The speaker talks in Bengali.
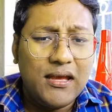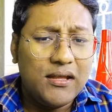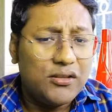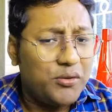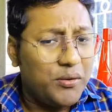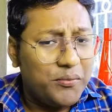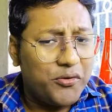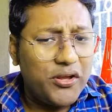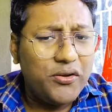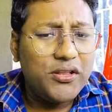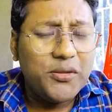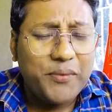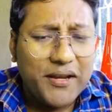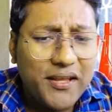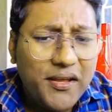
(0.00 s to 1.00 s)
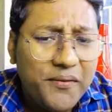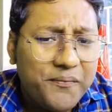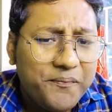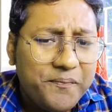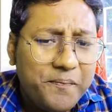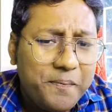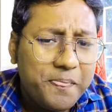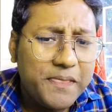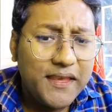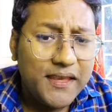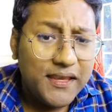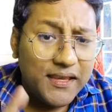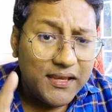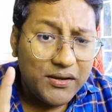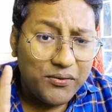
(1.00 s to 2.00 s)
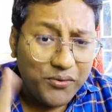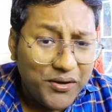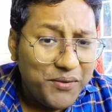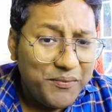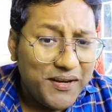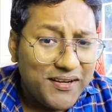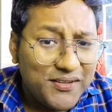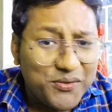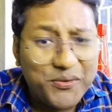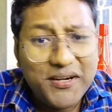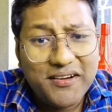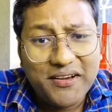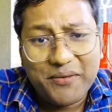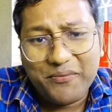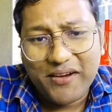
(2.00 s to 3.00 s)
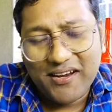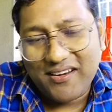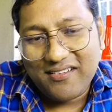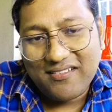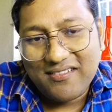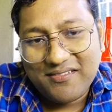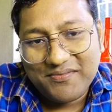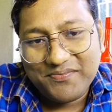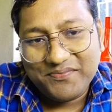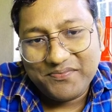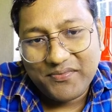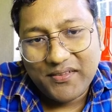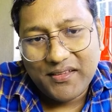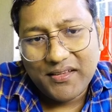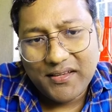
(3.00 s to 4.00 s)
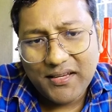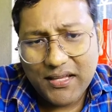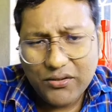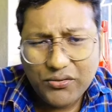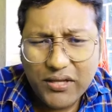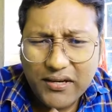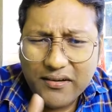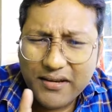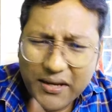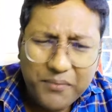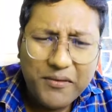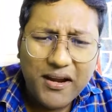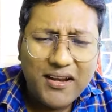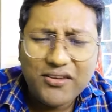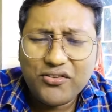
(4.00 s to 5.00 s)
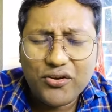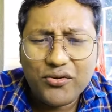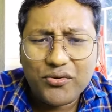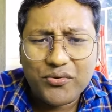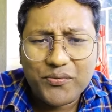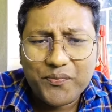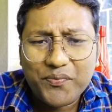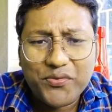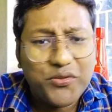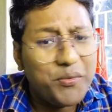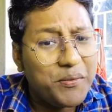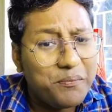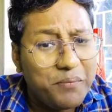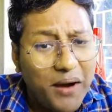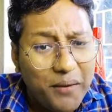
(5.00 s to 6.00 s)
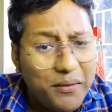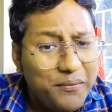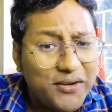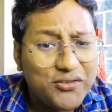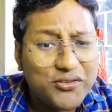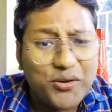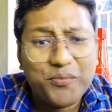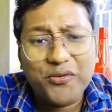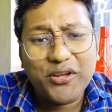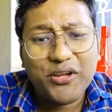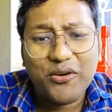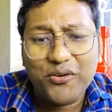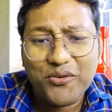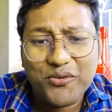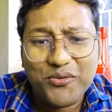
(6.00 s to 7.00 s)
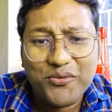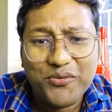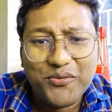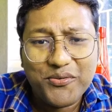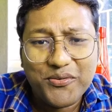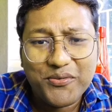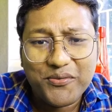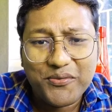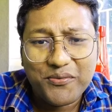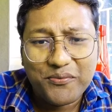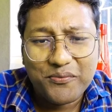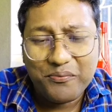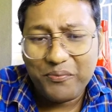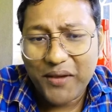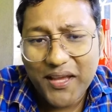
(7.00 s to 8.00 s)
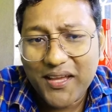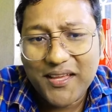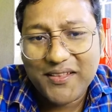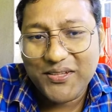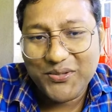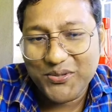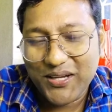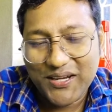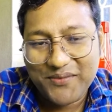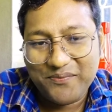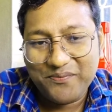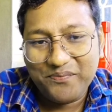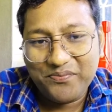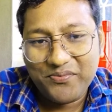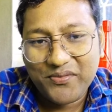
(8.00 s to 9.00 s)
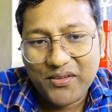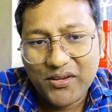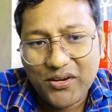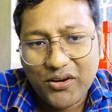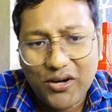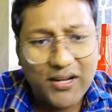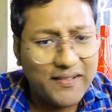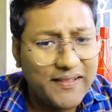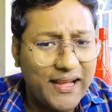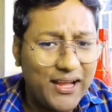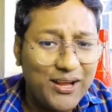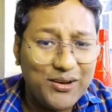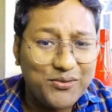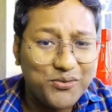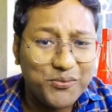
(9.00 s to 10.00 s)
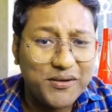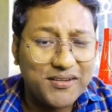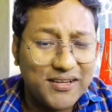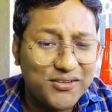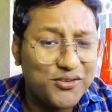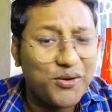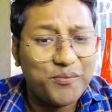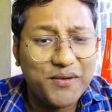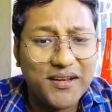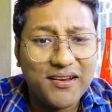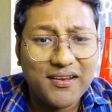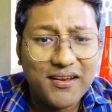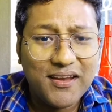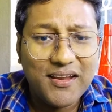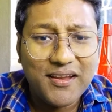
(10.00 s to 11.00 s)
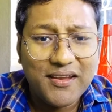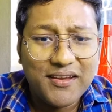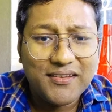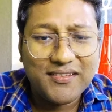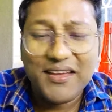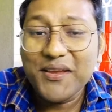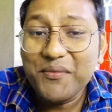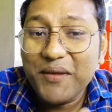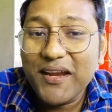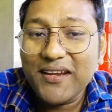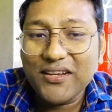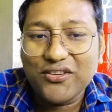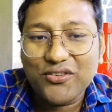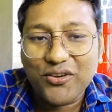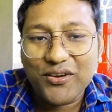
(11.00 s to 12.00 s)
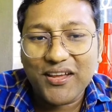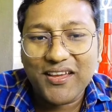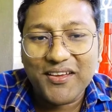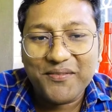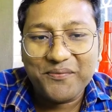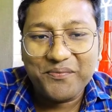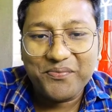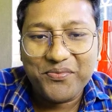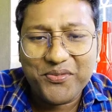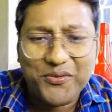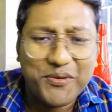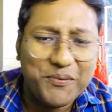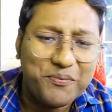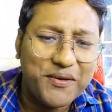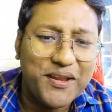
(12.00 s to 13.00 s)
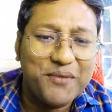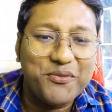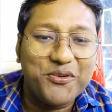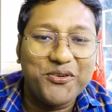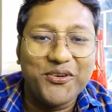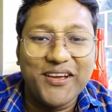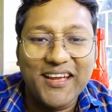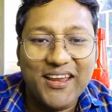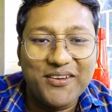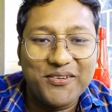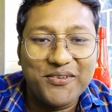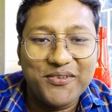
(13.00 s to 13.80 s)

তোমার মনে হতে পারে যে ওই মেয়েটি তোমার ড্রিম গার্ল কিন্তু সেই ড্রিম গার্লের জন্য তোমার বাবা মার স্বপ্নকে কখনো ভেঙে দিও না হঠাৎ দেখা গেল তোমার সেই স্বপ্নের সেই মেয়েটির সঙ্গে তোমার প্রেমও হয়ে গেল